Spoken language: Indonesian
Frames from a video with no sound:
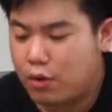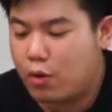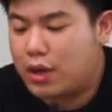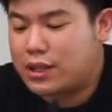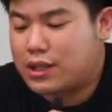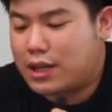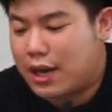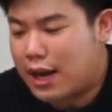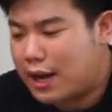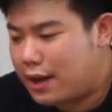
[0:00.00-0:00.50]
gue
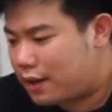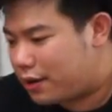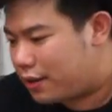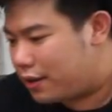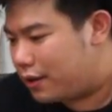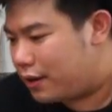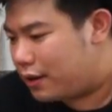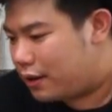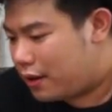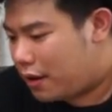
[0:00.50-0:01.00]
seneng
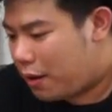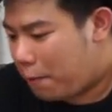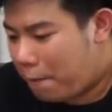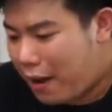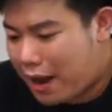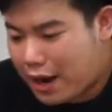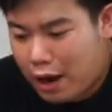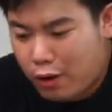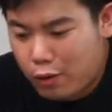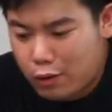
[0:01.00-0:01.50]

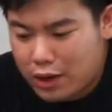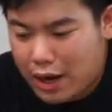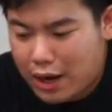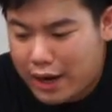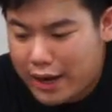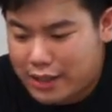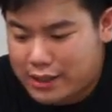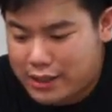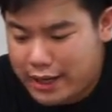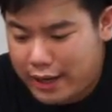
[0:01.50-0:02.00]
barang ultra
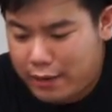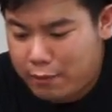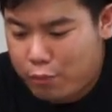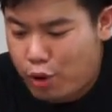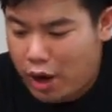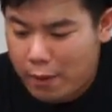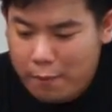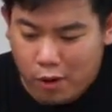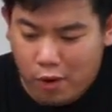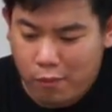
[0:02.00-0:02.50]
racing
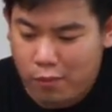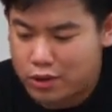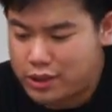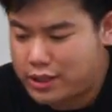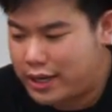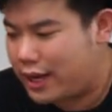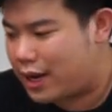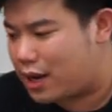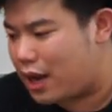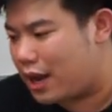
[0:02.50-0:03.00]
bukan
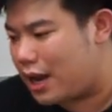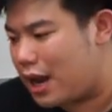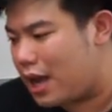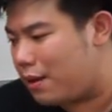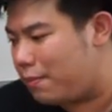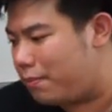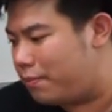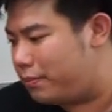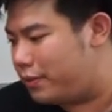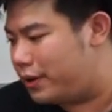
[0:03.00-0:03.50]
promosi karena
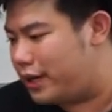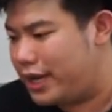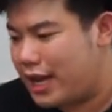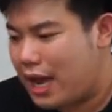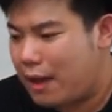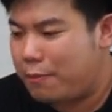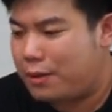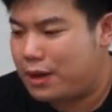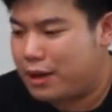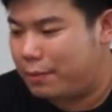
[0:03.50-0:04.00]
dia
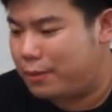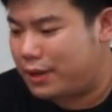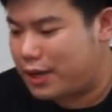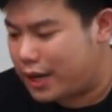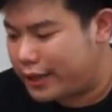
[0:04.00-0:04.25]
bener-bener